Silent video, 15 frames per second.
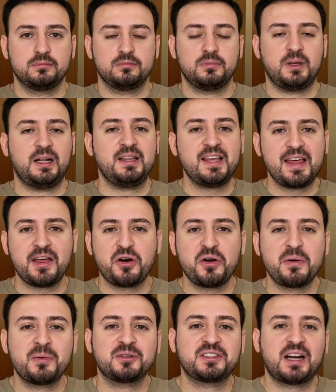El día de hoy
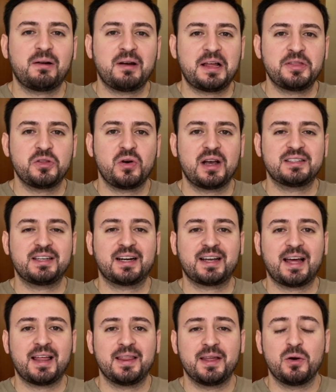vamos a estar hablando
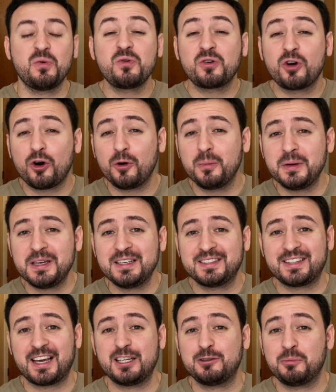acerca de un Kobe
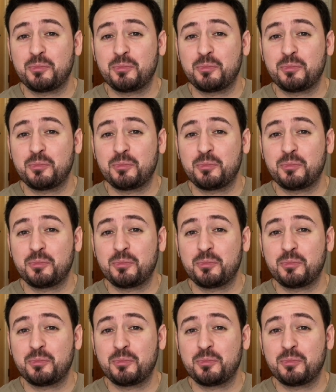6